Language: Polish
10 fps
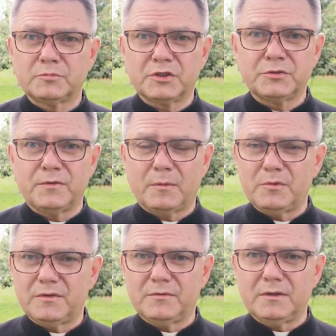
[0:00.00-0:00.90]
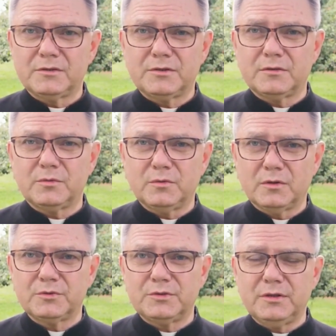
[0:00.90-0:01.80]
przeżywamy zewnętrzne
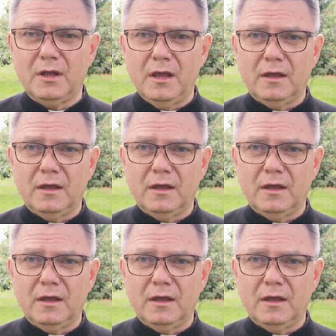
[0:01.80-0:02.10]
trudności,